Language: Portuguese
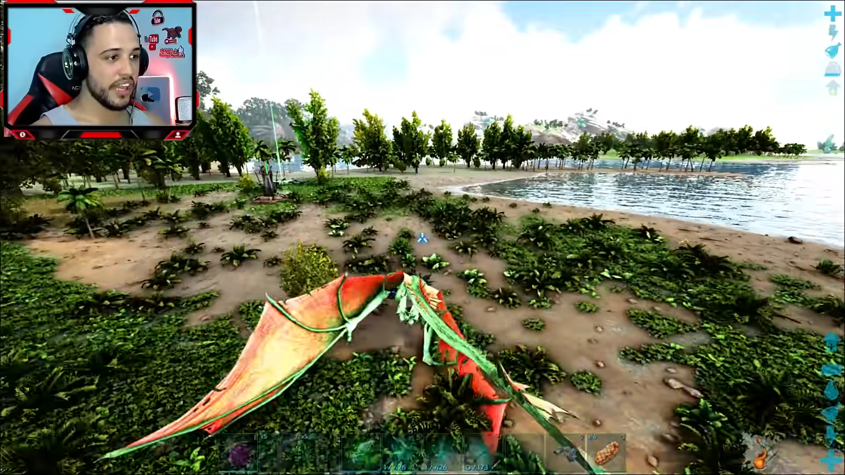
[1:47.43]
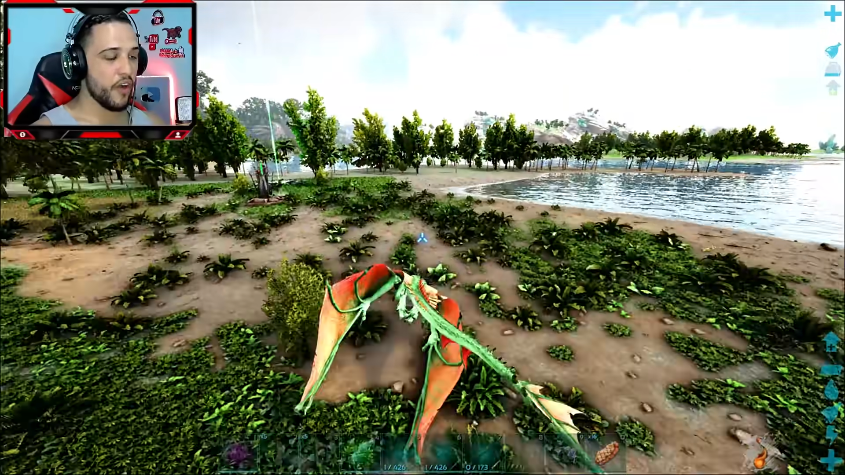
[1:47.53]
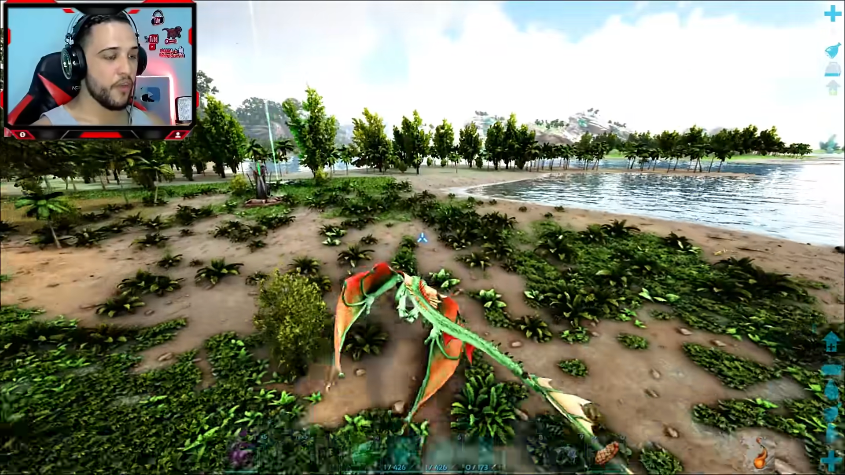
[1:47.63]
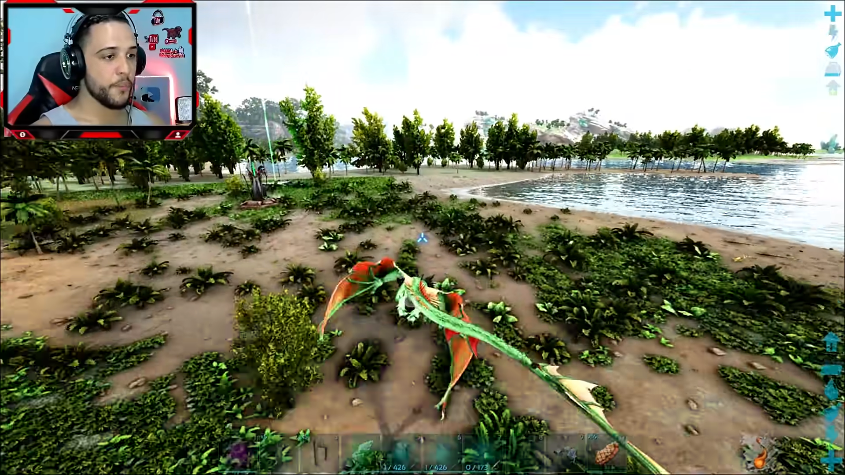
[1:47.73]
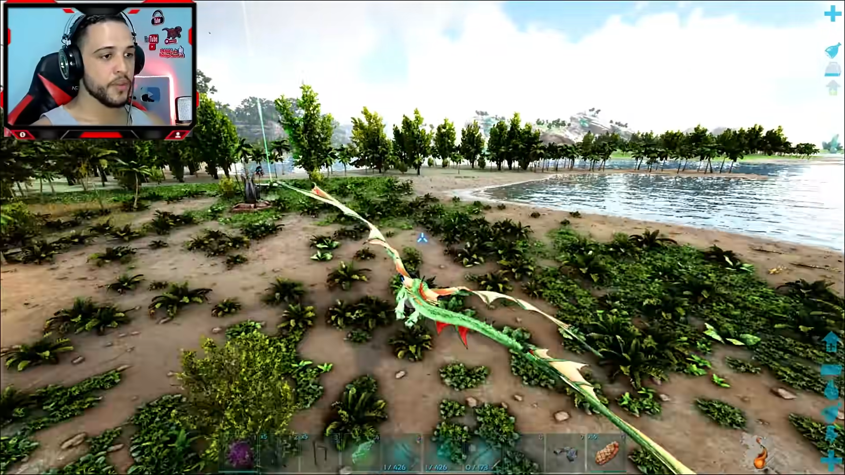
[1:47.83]
Olha
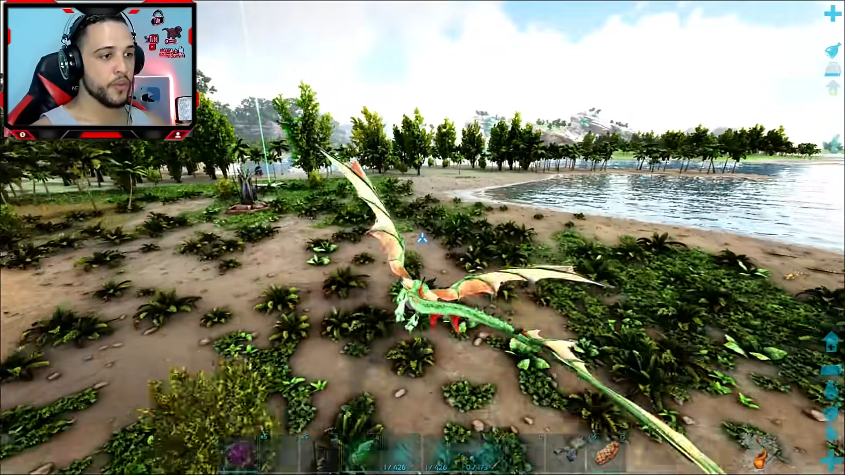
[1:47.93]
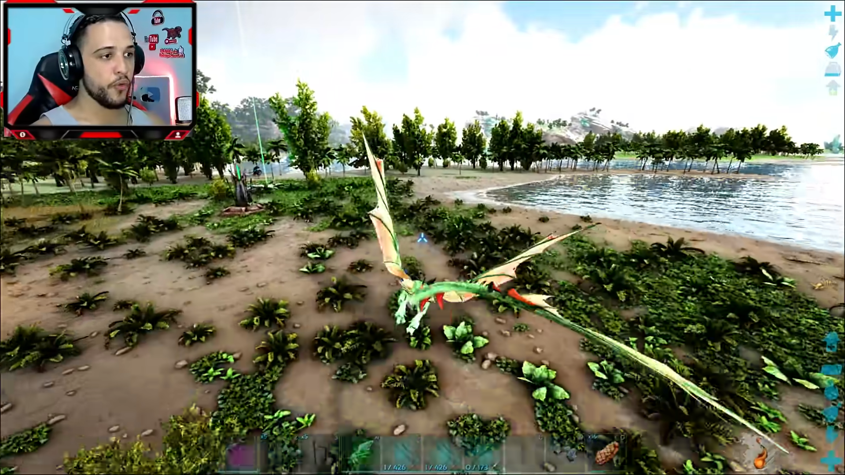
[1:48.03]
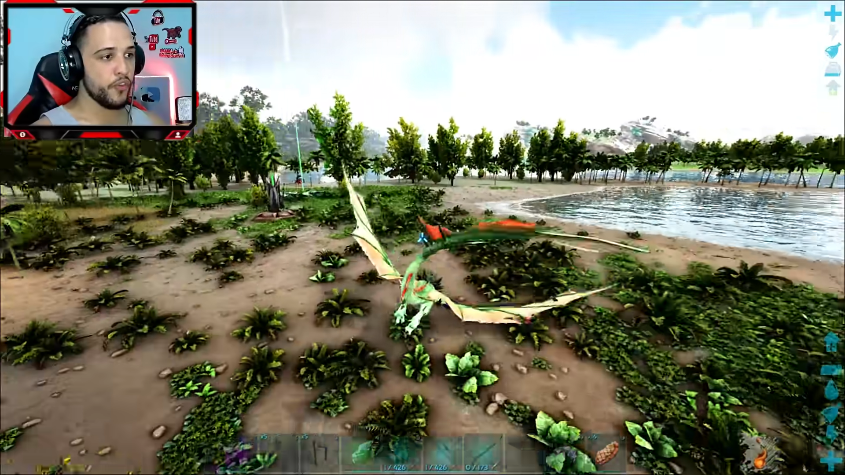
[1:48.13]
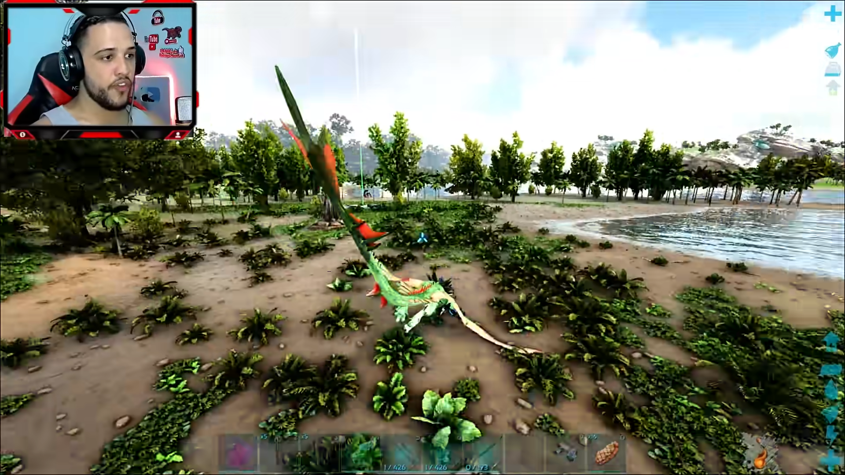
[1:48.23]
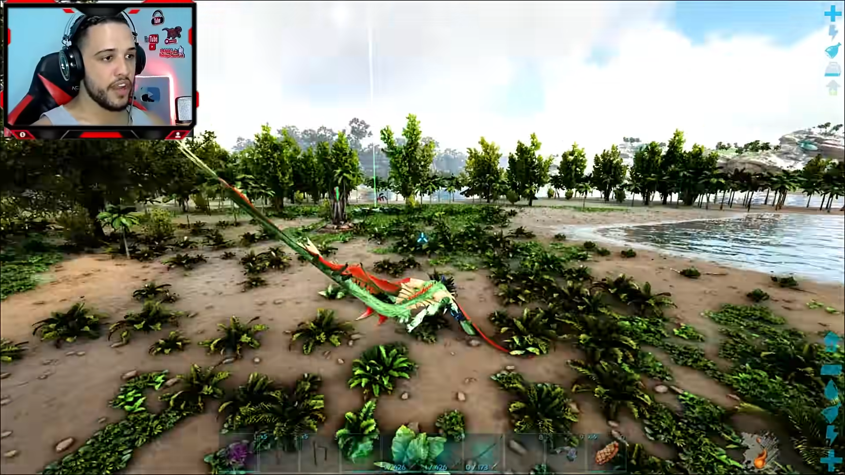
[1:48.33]
lá, ó.
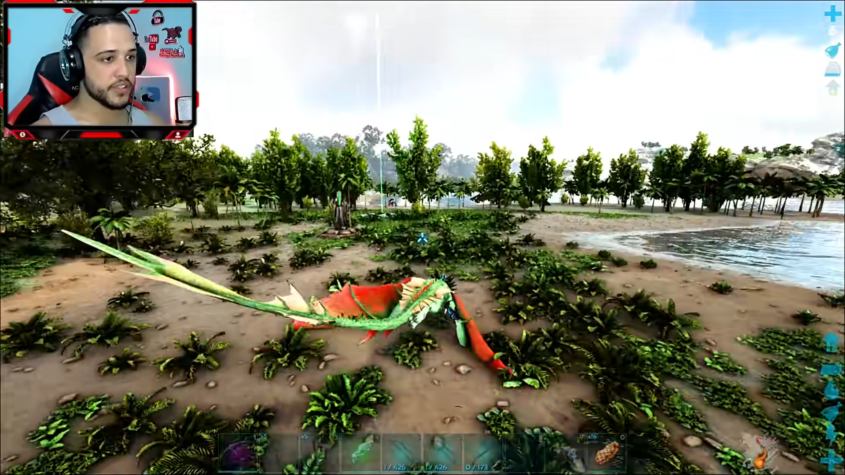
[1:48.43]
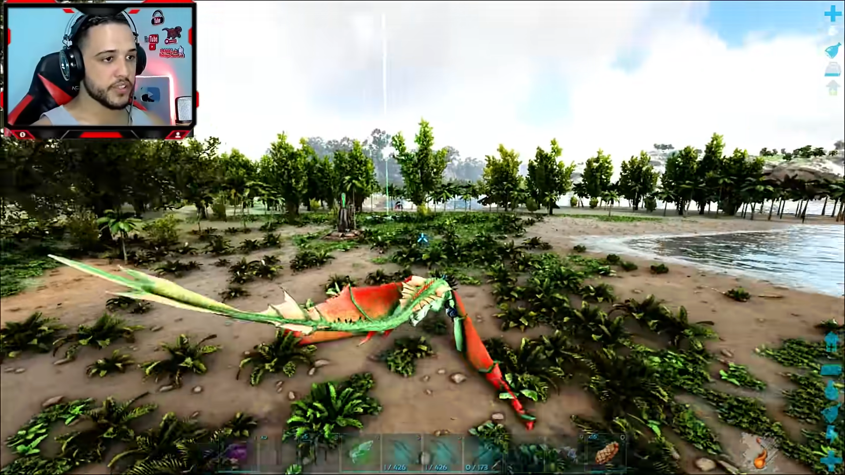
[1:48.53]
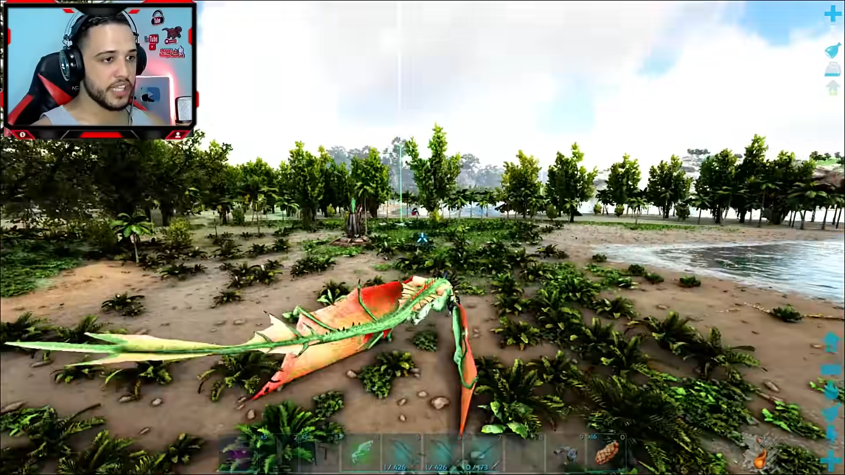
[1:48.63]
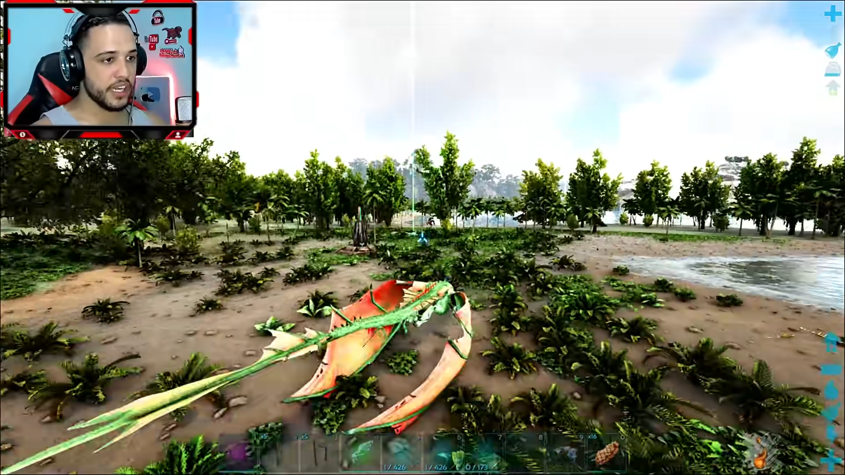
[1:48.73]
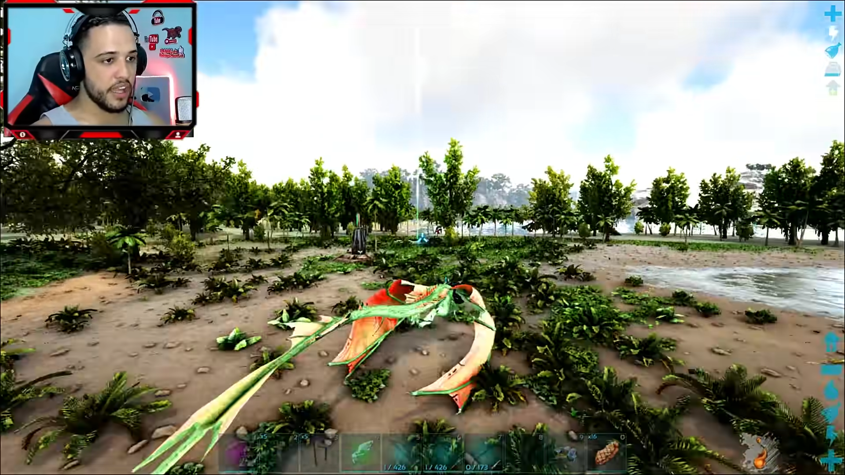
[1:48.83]
O
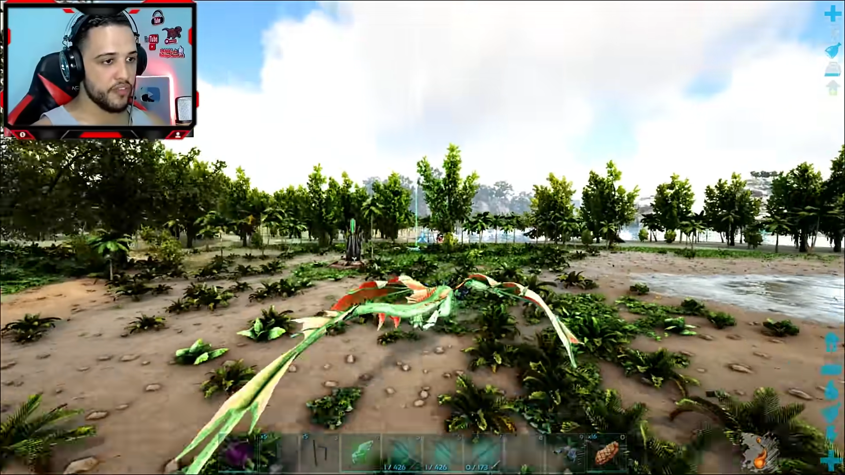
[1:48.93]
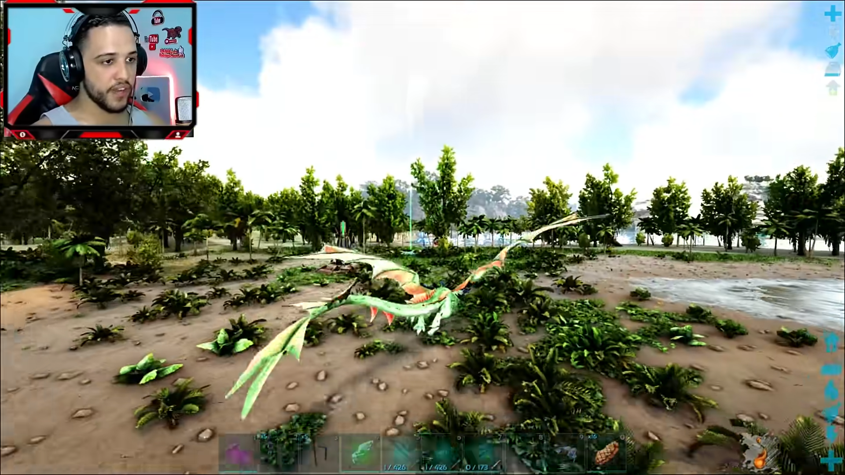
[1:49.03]
Ferox tá ali na